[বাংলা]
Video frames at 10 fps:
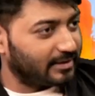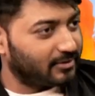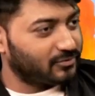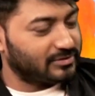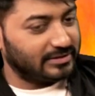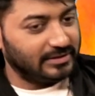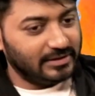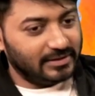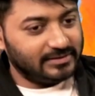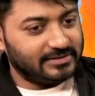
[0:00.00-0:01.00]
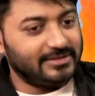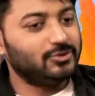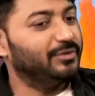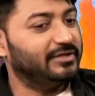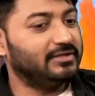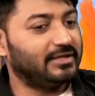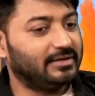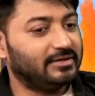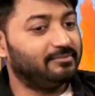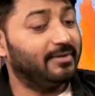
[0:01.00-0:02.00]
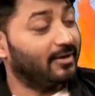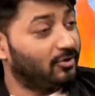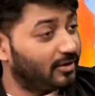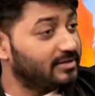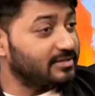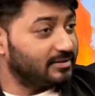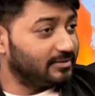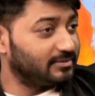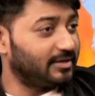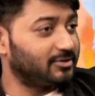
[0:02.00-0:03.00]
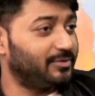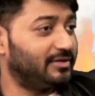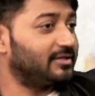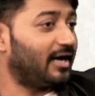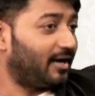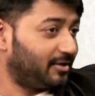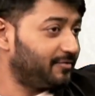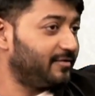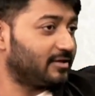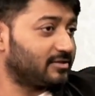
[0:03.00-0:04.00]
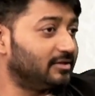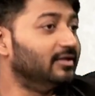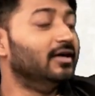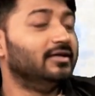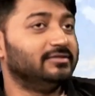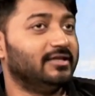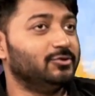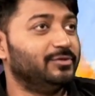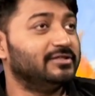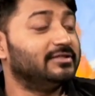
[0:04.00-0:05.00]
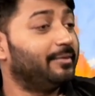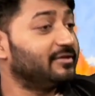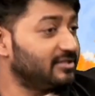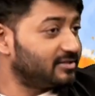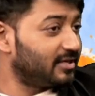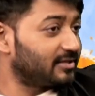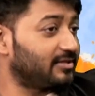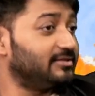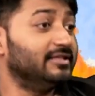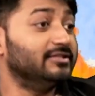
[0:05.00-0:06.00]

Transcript: কারণ হচ্ছে যে ছবিটিতে বেঙ্গল আছে যে ছবিটিতে আরটিভি আছে যে ছবিটিতে দেবাশিস দা আছে যে